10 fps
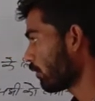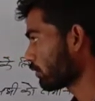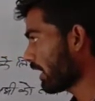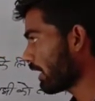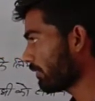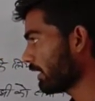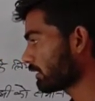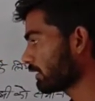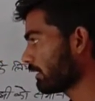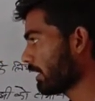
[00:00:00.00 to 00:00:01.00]

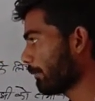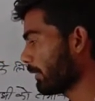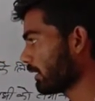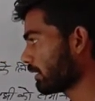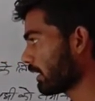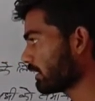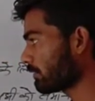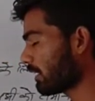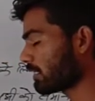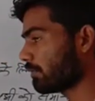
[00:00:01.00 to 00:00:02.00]
उदारवाद या फिर
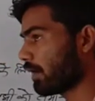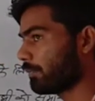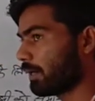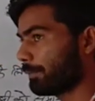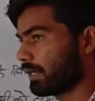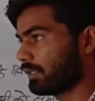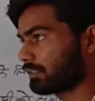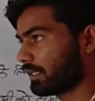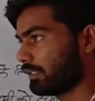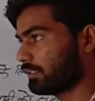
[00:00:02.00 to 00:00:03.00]
राष्ट्रवाद की भावना
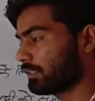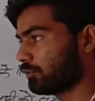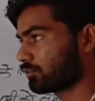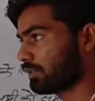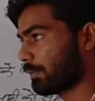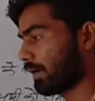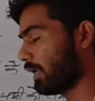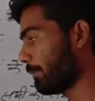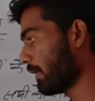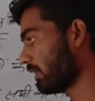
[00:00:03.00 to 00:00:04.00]
प्रेरित नहीं थी उससे
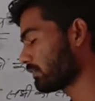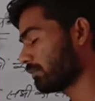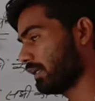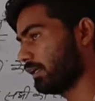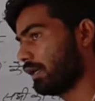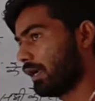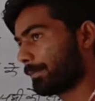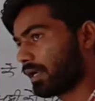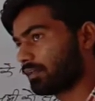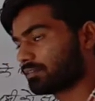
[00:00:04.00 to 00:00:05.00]
पहले फ्रांस
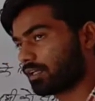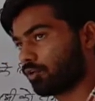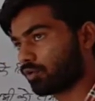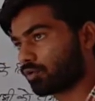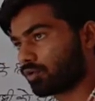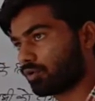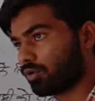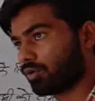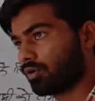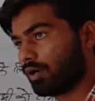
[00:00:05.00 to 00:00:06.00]
में फ्रांस के लोगों
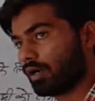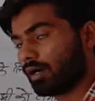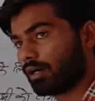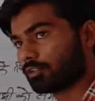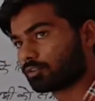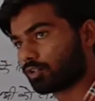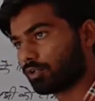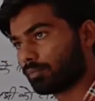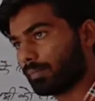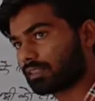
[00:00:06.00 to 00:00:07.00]
को जो
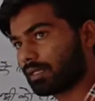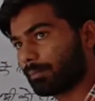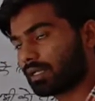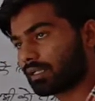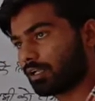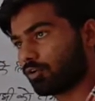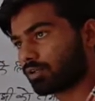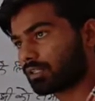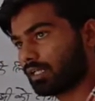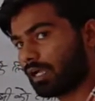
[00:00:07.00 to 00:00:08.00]
मध्यम वर्ग के
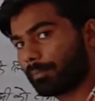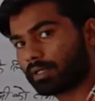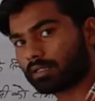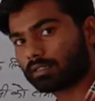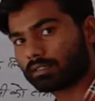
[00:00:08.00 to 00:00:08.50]
लोग थे या फिर